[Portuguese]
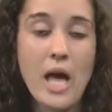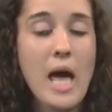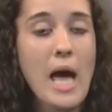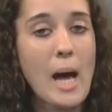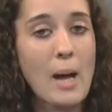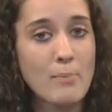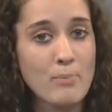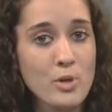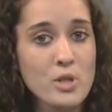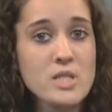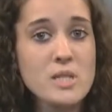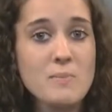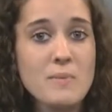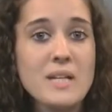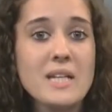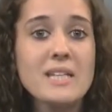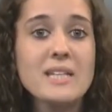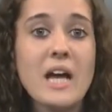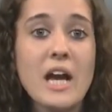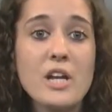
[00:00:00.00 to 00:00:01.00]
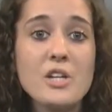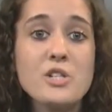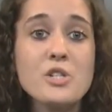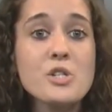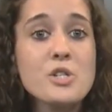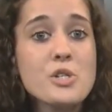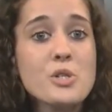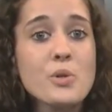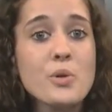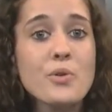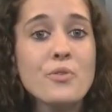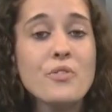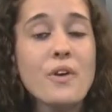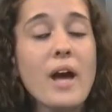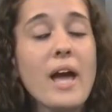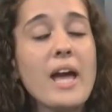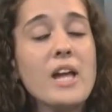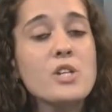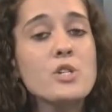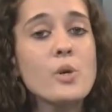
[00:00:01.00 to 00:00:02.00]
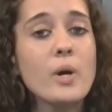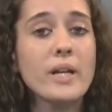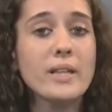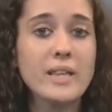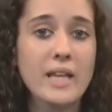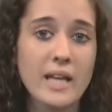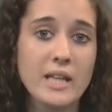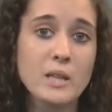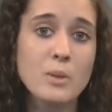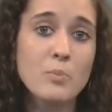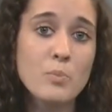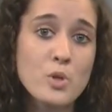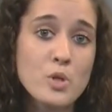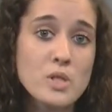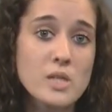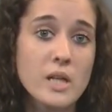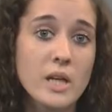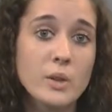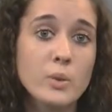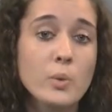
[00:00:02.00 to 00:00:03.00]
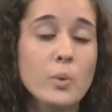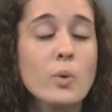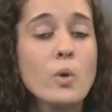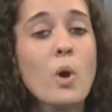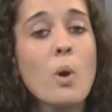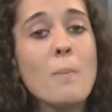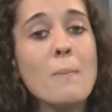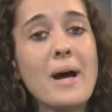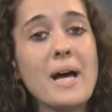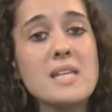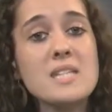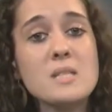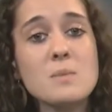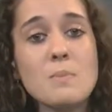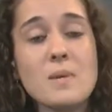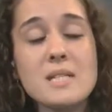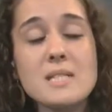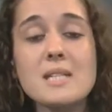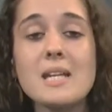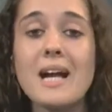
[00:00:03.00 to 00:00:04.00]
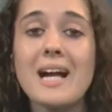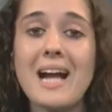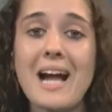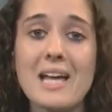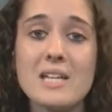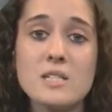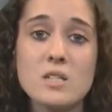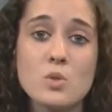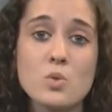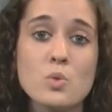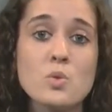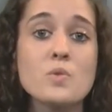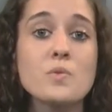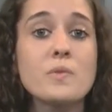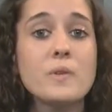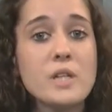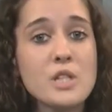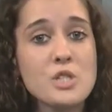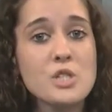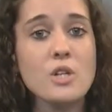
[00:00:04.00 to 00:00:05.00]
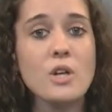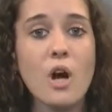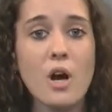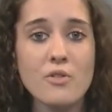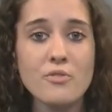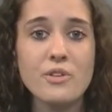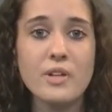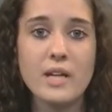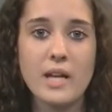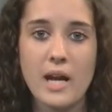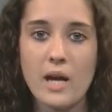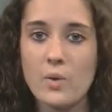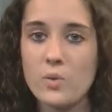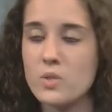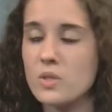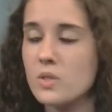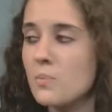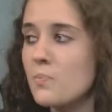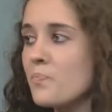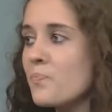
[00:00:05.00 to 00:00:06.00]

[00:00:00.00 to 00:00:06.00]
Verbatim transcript: A possibilidade de chuva é de 80%, com máximas na casa dos 29 graus.